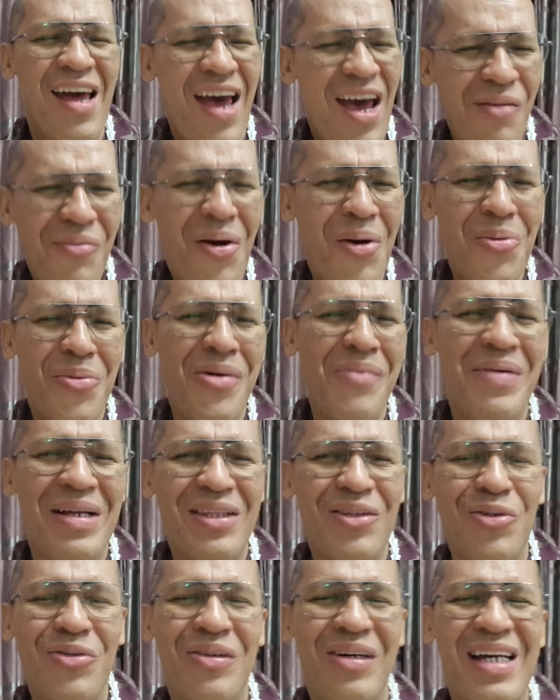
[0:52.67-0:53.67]
Ewan ko ba,
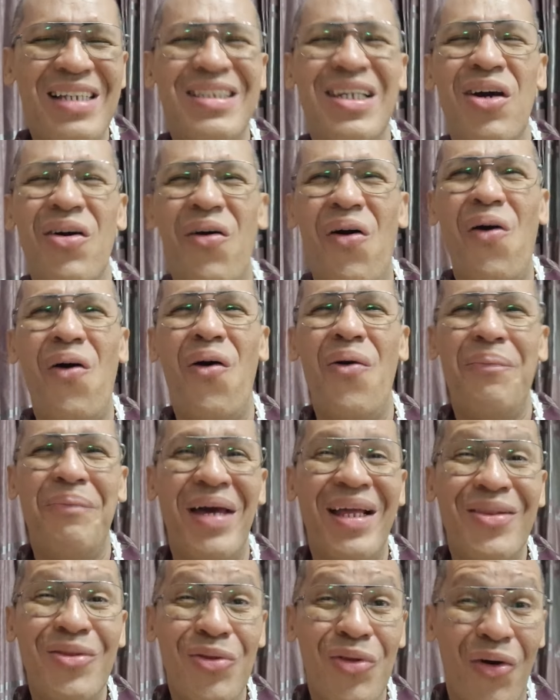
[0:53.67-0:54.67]
ba't ko? Kasi
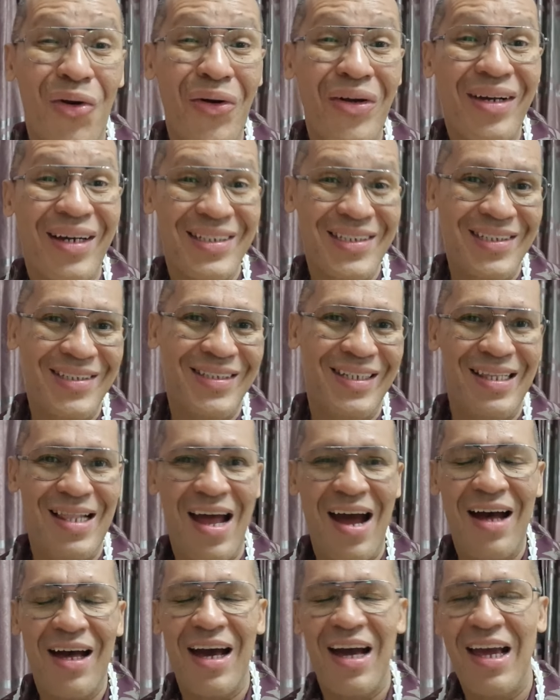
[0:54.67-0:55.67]
open door kasi
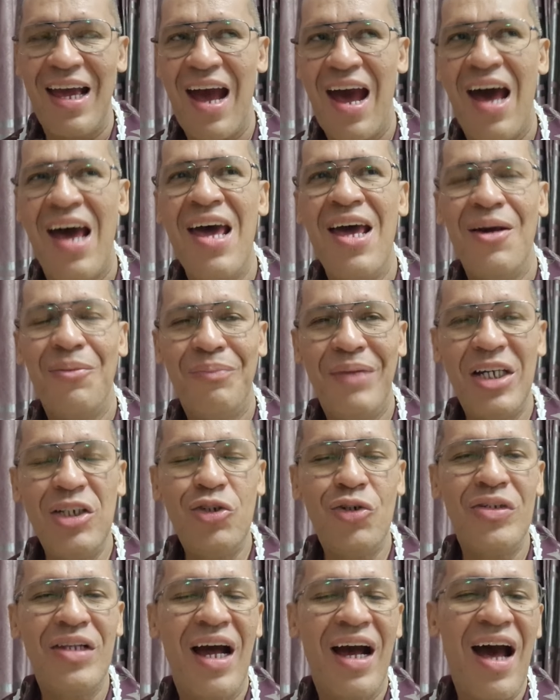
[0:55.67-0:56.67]
sila, kaya
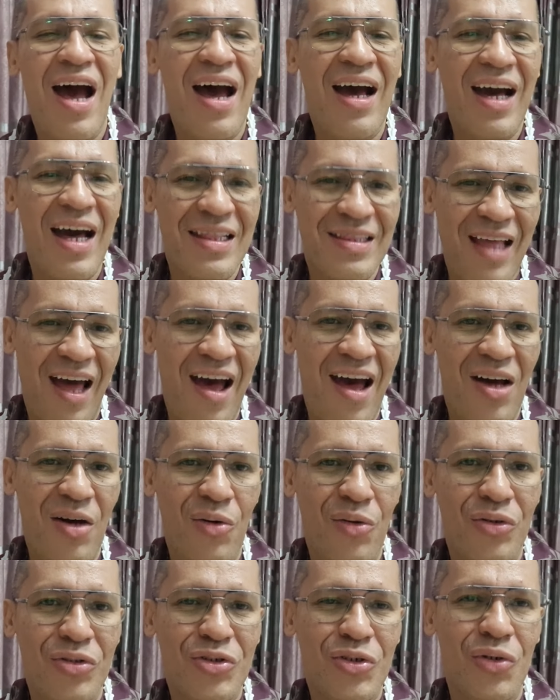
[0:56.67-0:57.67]
medyo
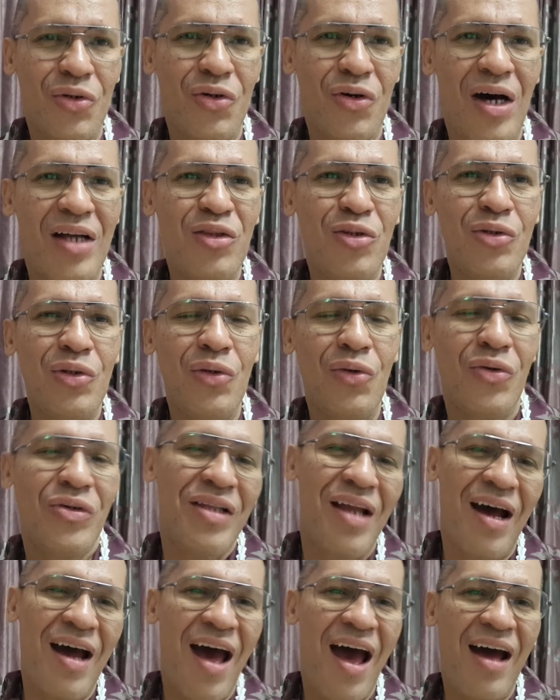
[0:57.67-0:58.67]
nakakatakot. So, ando
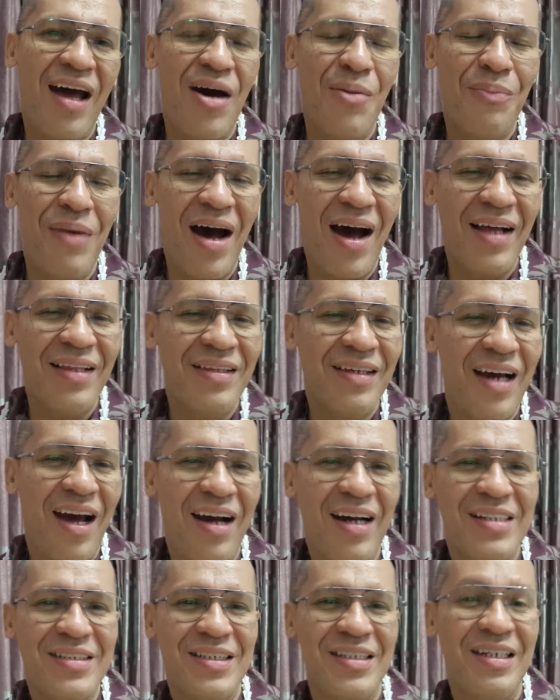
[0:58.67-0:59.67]
doon nakakabahan ka
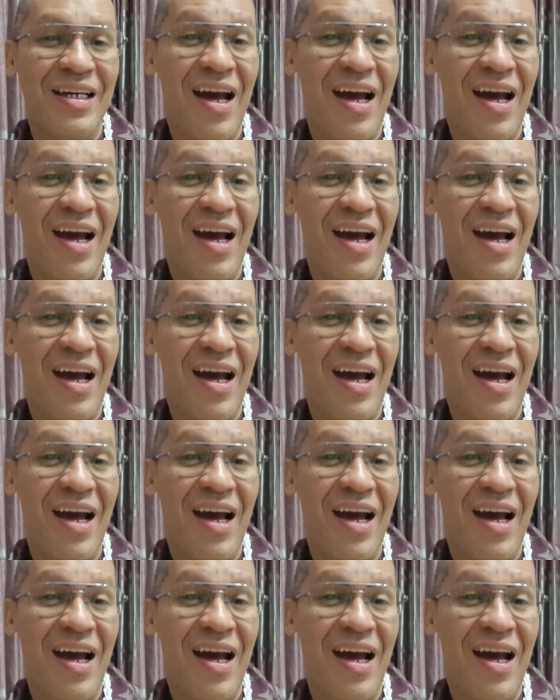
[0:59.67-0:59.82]
kasi